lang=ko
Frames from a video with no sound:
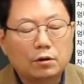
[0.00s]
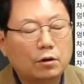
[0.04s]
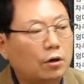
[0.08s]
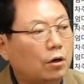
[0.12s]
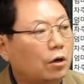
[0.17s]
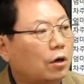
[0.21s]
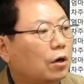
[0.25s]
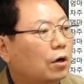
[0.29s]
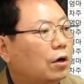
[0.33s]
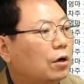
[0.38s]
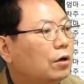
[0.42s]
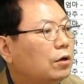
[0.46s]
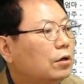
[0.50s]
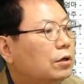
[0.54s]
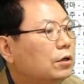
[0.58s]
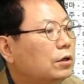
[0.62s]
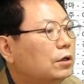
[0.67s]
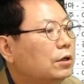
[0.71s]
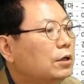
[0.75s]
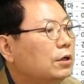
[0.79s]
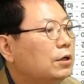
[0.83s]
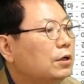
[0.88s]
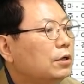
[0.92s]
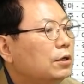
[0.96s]
어
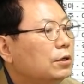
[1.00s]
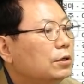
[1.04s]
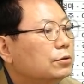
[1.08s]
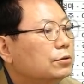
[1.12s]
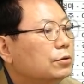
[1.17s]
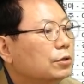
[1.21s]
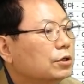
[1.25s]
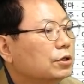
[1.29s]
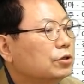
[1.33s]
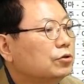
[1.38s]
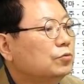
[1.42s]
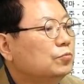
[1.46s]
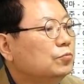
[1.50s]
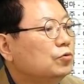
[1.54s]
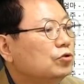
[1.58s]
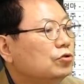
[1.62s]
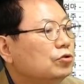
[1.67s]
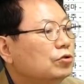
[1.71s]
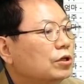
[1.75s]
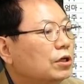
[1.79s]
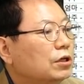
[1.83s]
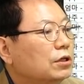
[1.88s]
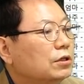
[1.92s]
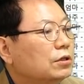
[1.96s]
저기
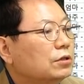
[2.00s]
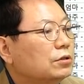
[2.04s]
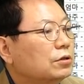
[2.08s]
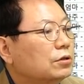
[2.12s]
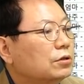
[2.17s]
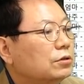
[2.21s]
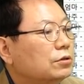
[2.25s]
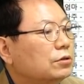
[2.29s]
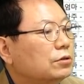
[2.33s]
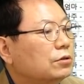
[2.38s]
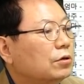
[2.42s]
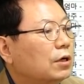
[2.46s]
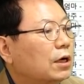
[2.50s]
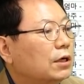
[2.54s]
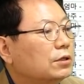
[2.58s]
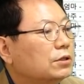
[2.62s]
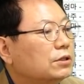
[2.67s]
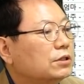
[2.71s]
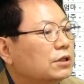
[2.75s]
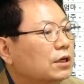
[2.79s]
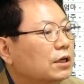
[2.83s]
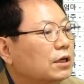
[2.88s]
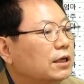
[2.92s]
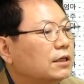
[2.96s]
음주운전한 저 트럭
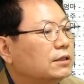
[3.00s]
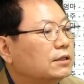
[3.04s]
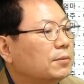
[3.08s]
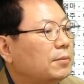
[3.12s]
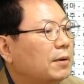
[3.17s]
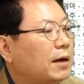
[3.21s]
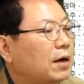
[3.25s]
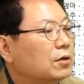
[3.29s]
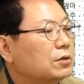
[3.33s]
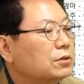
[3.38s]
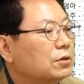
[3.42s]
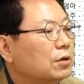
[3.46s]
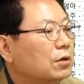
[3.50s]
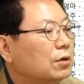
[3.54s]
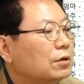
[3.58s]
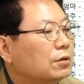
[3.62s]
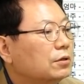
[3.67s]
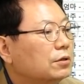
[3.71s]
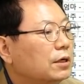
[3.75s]
아저씨가 내 차 박았어.